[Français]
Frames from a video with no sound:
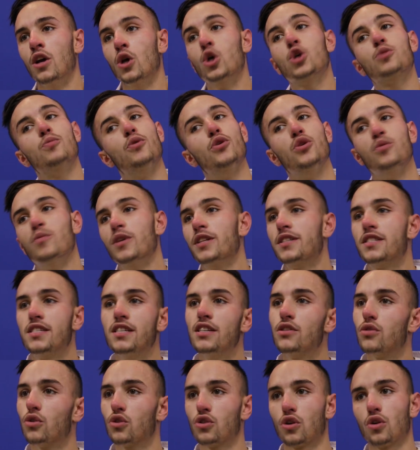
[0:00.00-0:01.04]
Je peux lui mettre
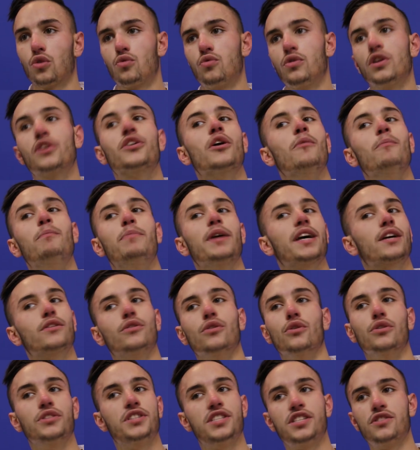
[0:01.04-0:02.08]
10 aujourd'hui comme paire
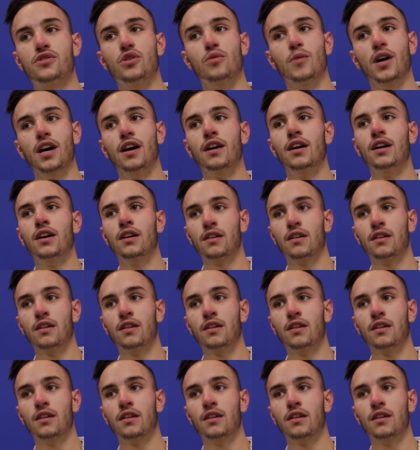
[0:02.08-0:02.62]
de 10 demain.